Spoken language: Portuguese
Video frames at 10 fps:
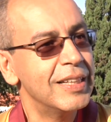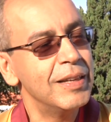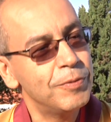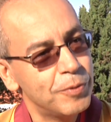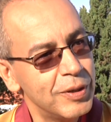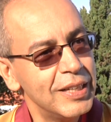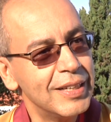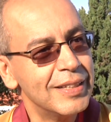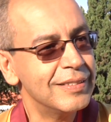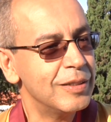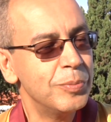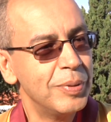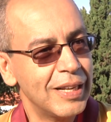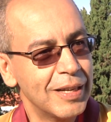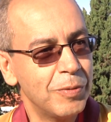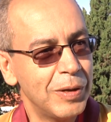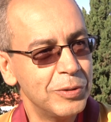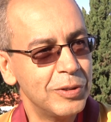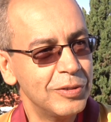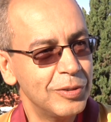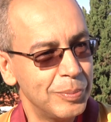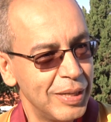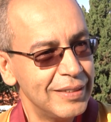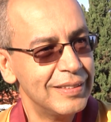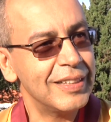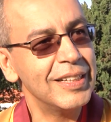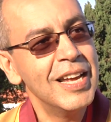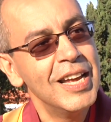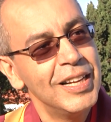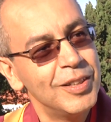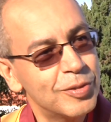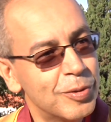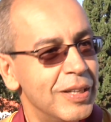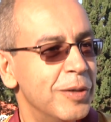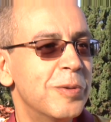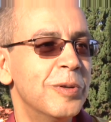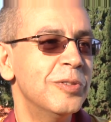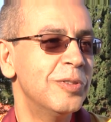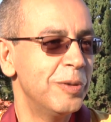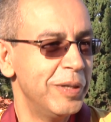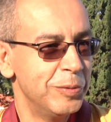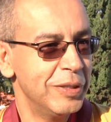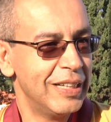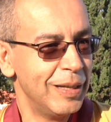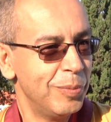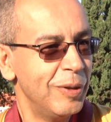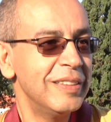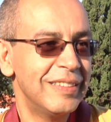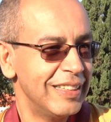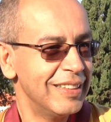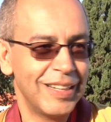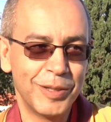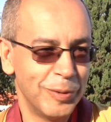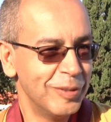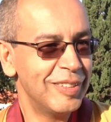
que foi a razão pela qual o nosso mestre escolheu construir um templo em Sintra, com